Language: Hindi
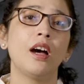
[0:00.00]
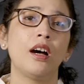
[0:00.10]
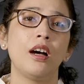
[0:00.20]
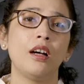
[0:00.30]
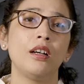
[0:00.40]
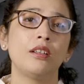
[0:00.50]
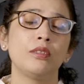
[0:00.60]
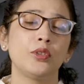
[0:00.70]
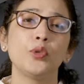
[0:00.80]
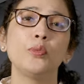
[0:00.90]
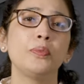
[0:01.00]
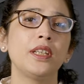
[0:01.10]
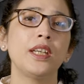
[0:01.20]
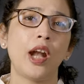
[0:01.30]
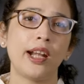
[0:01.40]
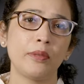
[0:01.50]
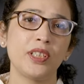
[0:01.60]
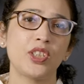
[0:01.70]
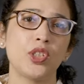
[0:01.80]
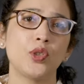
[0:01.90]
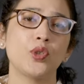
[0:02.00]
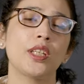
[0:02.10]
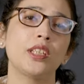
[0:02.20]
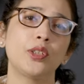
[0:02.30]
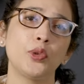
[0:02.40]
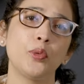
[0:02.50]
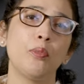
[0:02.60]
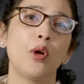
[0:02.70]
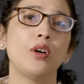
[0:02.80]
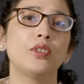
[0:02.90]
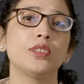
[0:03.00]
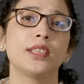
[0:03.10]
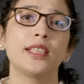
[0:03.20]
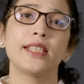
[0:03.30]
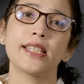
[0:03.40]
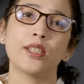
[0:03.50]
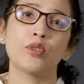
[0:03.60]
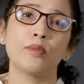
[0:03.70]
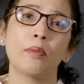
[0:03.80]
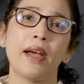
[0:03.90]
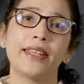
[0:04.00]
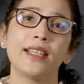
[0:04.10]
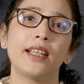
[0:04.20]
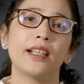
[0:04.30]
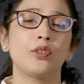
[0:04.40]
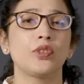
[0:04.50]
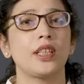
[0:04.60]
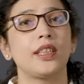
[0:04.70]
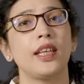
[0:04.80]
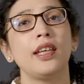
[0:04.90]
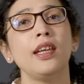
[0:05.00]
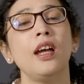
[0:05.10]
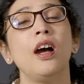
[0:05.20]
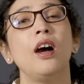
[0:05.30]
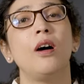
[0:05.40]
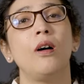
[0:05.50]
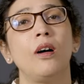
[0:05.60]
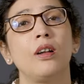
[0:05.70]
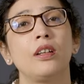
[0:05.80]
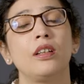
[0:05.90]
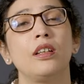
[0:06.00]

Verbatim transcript: ट्यूब की एनाटमी चेंज हो जाती है ट्यूब ब्लॉक हो जाती है जिससे उसमें पानी कलेक्ट हो जाता है और